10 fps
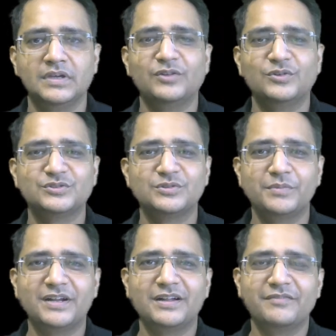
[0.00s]
हेलो दोस्तों
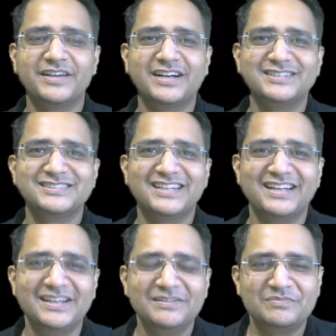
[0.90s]
मेरा नाम विकास जैन
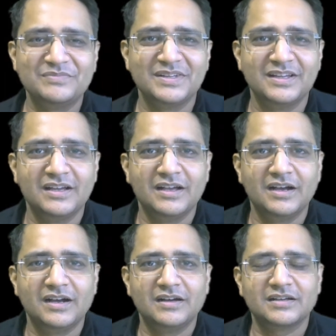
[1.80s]
है
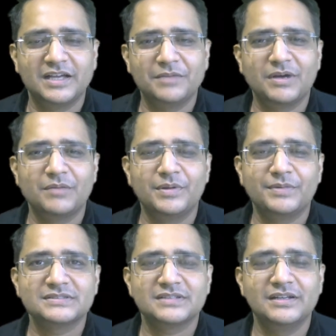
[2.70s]
कई बार मेरे
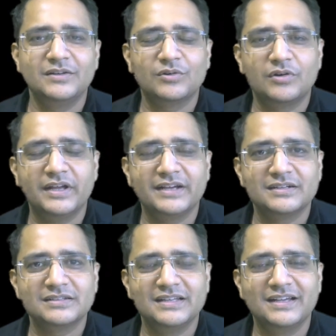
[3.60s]
पास कई लोग कांटेक्ट
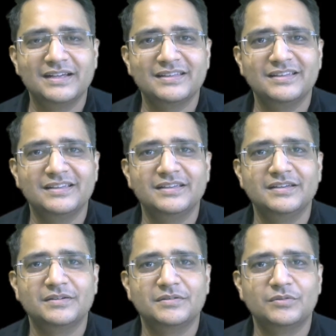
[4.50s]
करते हैं कि
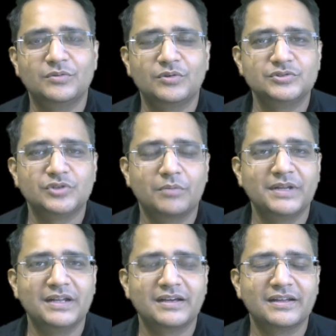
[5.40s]
उनको जॉब
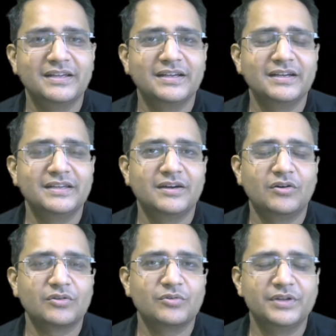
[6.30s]
नहीं लग रही है या
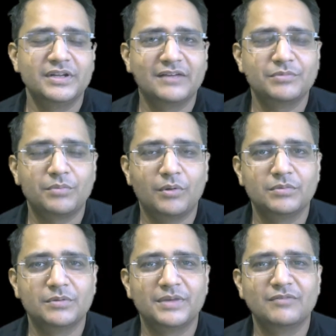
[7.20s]
और कोई लाइफ में
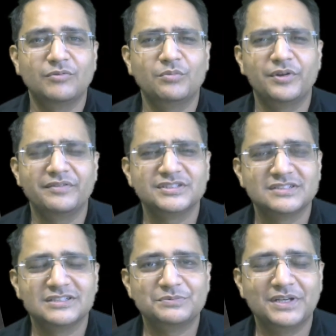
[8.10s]
प्रॉब्लम है वो
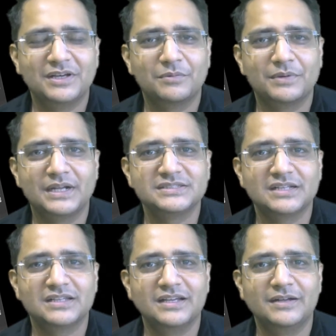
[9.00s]
मोटिवेशनल स्पीकर बनना
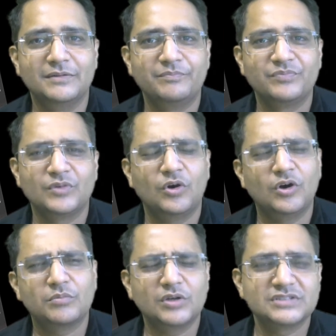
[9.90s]
चाहते हैं
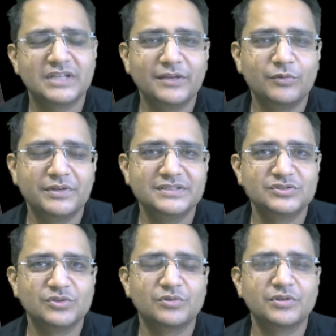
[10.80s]
और बहुत सारी क्वेरीज
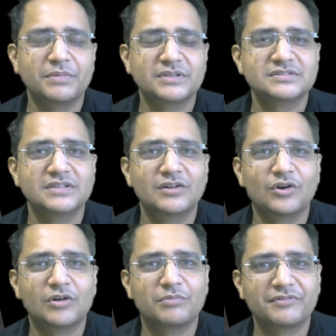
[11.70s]
जो उनकी पर्सनल
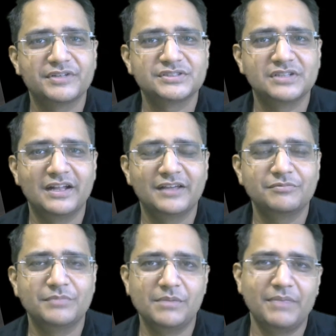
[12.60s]
और प्रोफेशनल
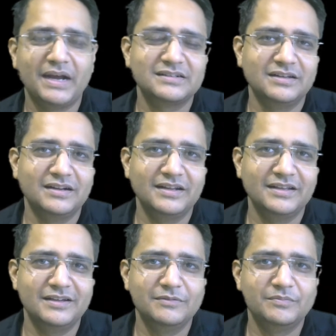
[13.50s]
लाइफ में इम्पैक्ट कर रही
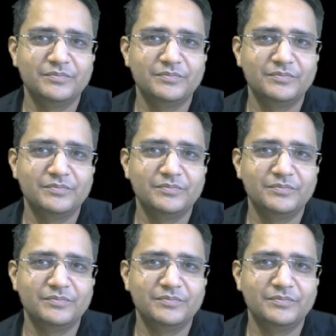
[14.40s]
है